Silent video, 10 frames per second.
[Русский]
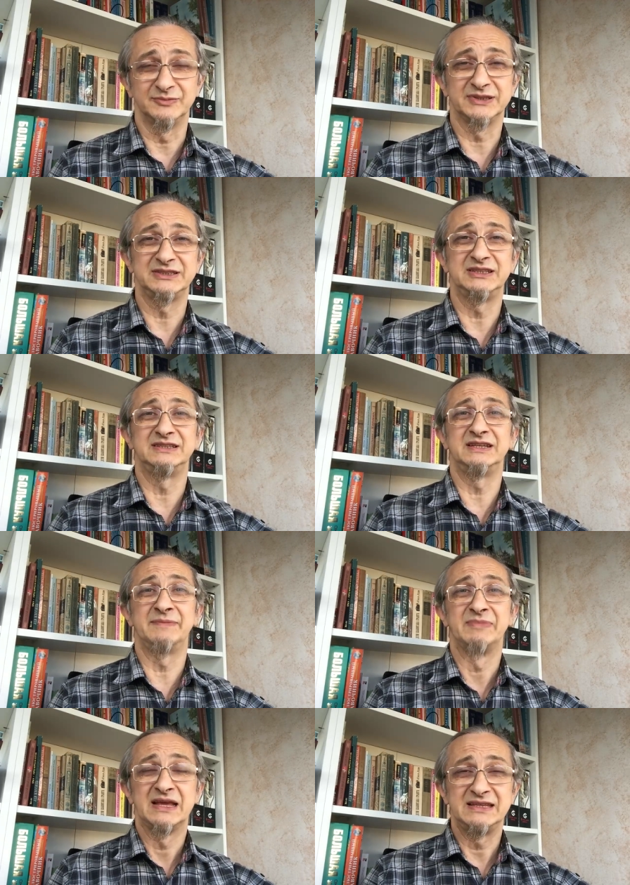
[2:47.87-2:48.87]

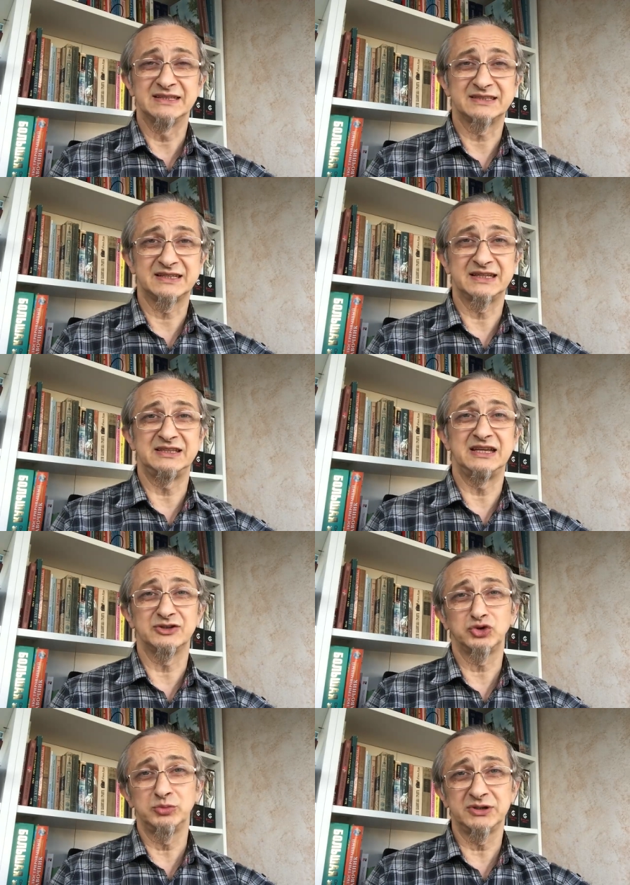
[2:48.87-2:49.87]
последние несколько дней
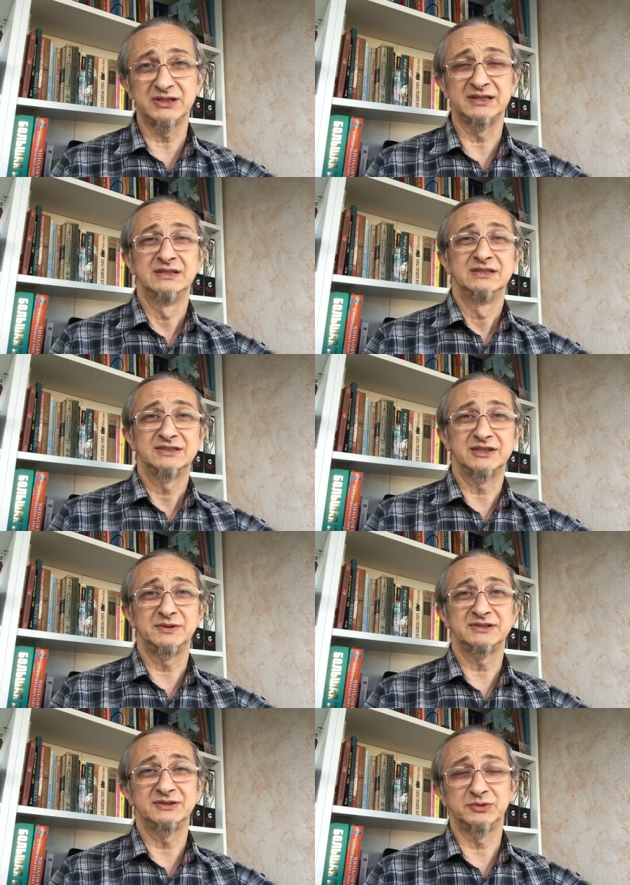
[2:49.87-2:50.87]
особенно.
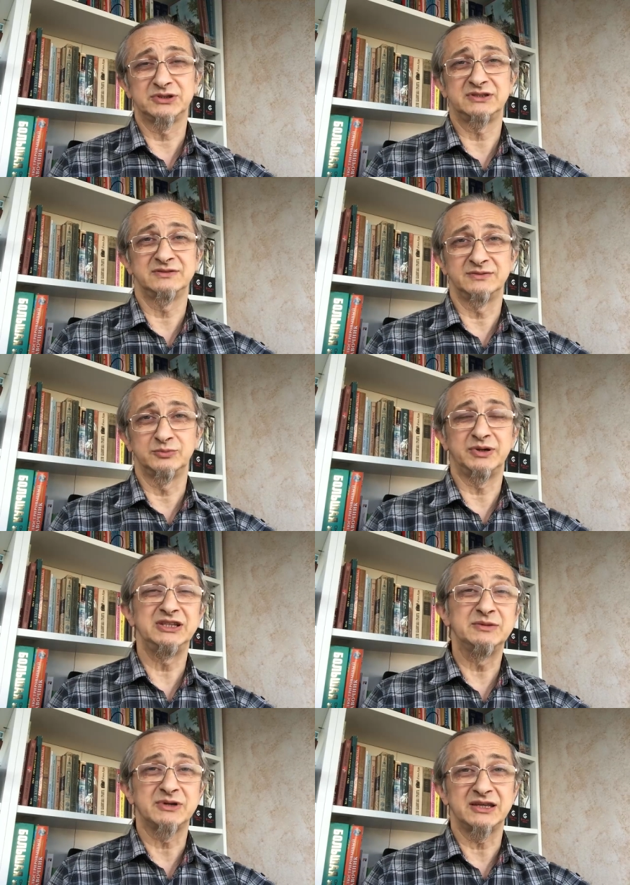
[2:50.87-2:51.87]
Соответственно, вот э, по
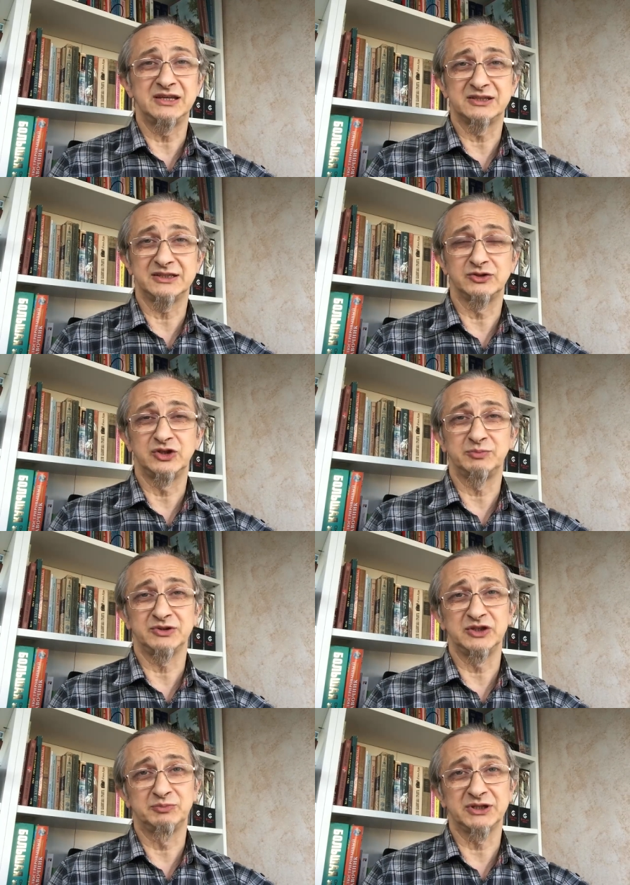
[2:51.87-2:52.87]
ним какие-то хорошие
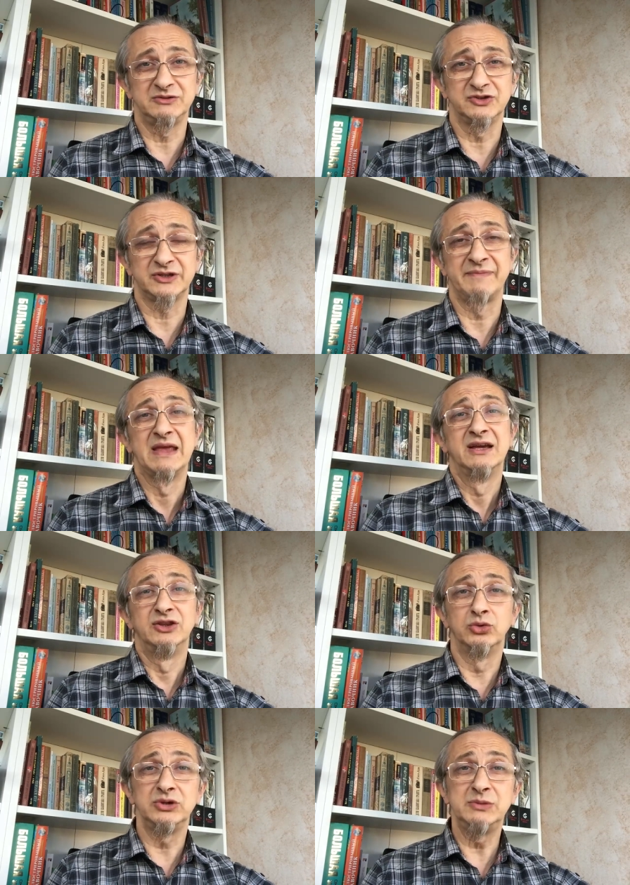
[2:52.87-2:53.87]
пошли подвижки.
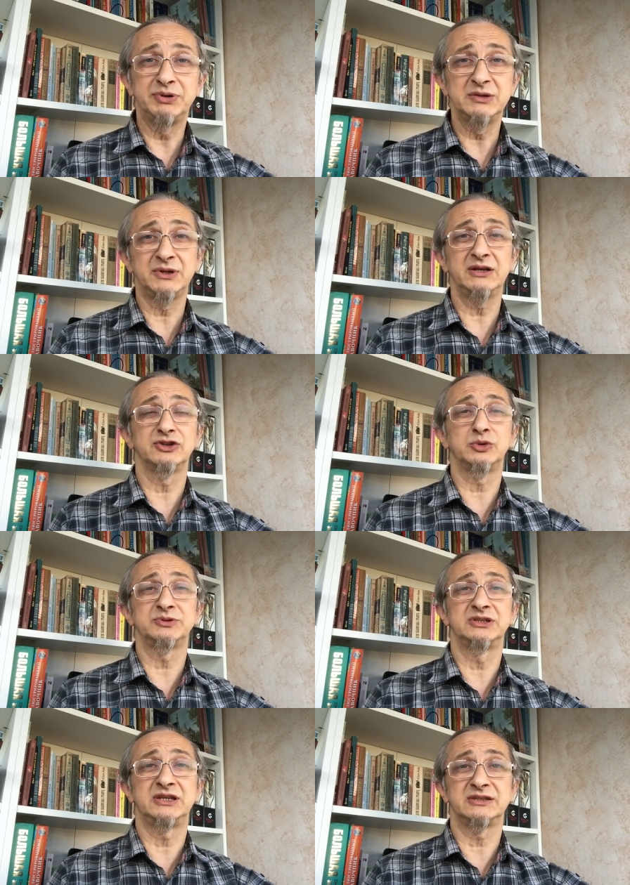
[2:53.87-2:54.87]
Ну и прибавила,
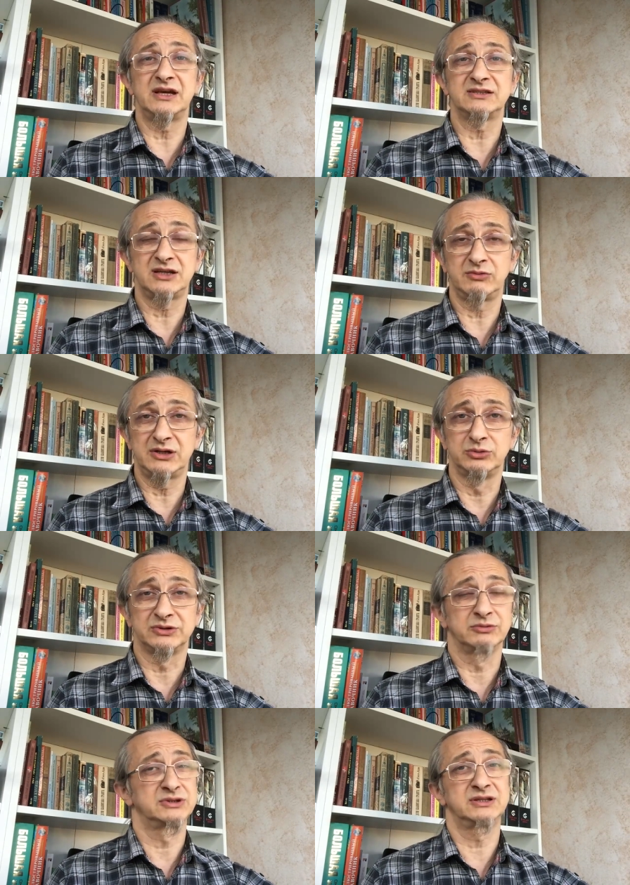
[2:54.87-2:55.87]
собственно, китайская
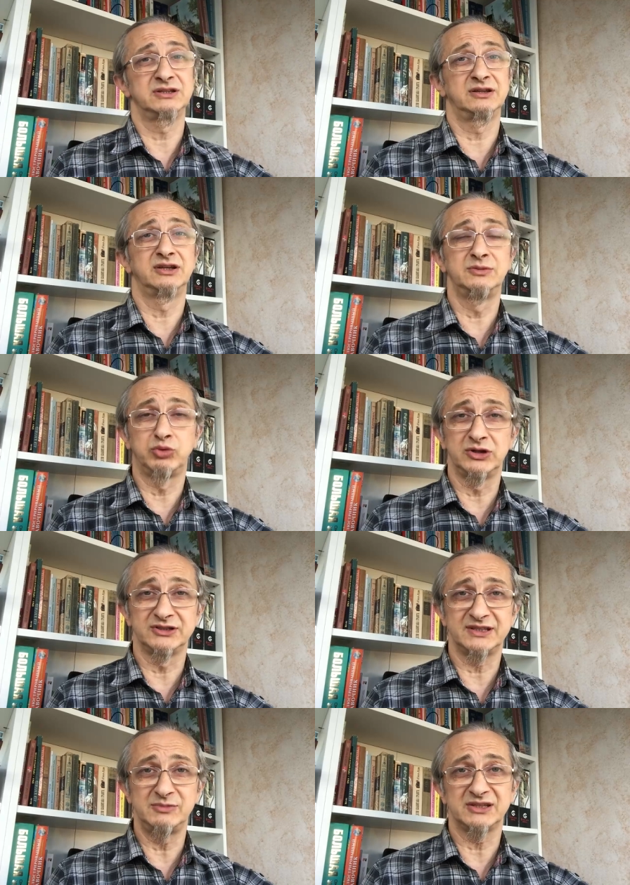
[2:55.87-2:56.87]
валюта. Вот это, наверное, наиболее
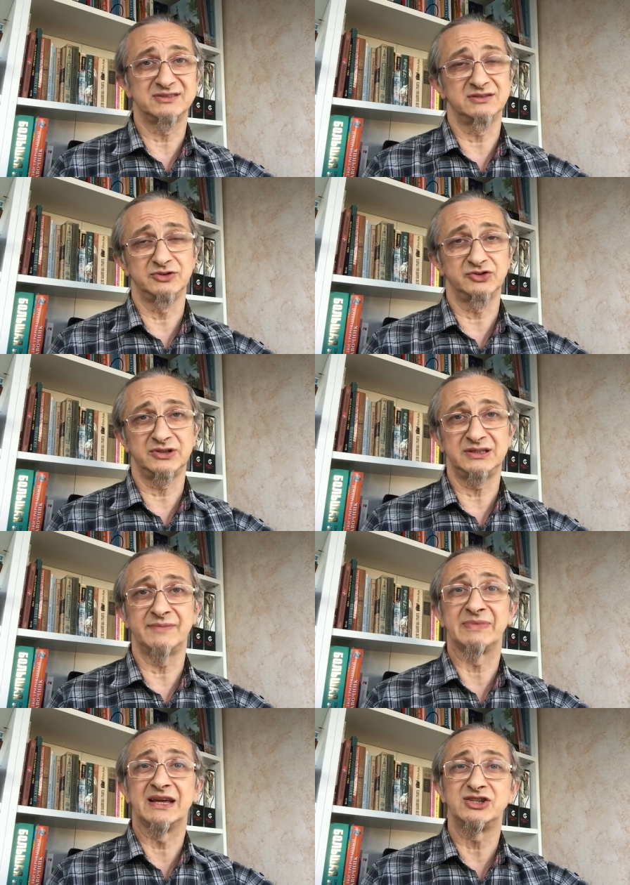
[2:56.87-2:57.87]
заметное движение
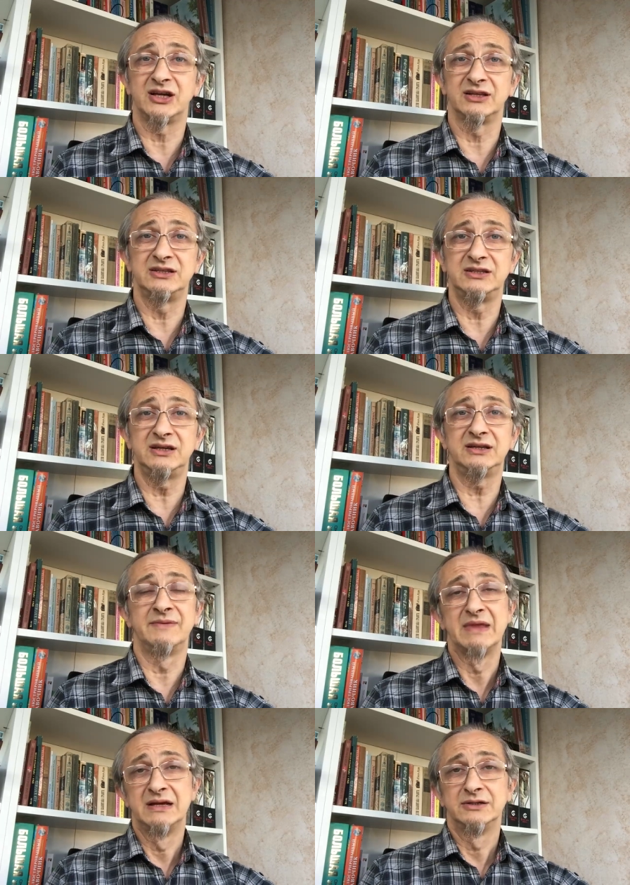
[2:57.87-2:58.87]
начала
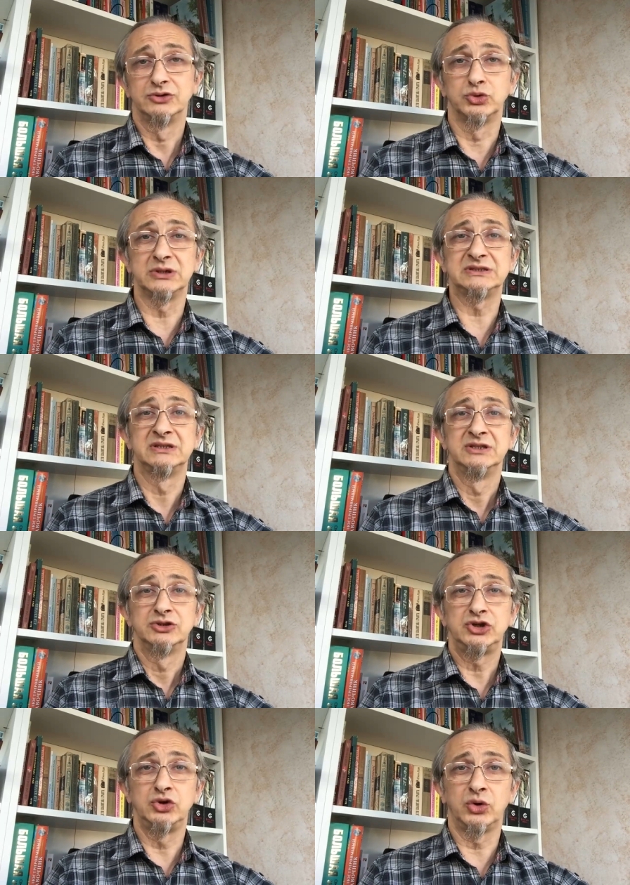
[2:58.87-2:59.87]
недели. Доллар
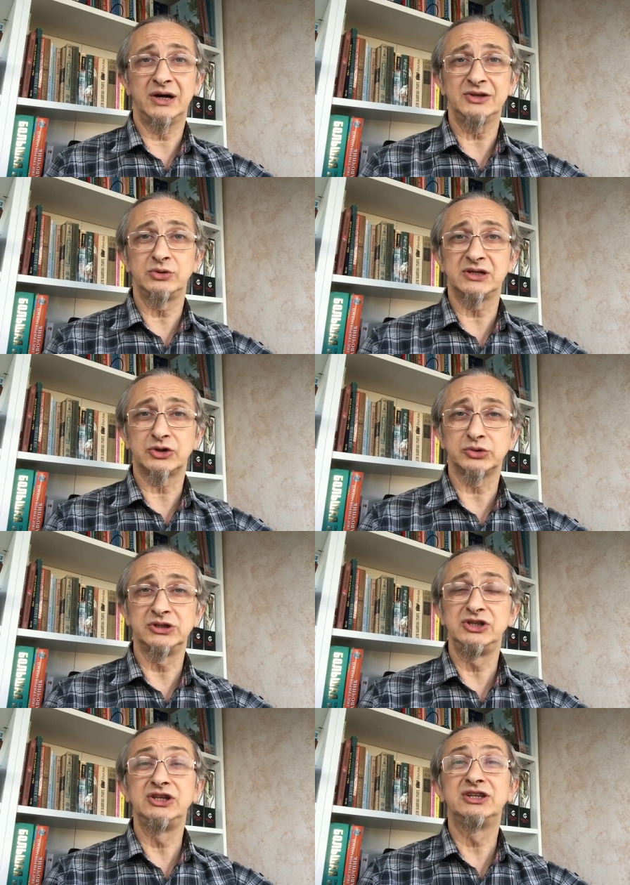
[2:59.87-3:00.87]
к юаню,
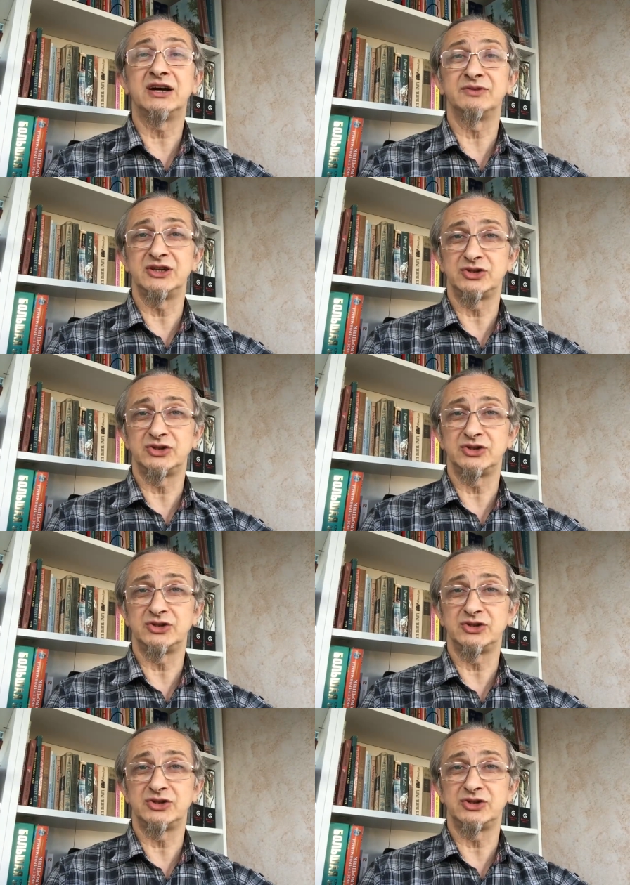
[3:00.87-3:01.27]
который недавно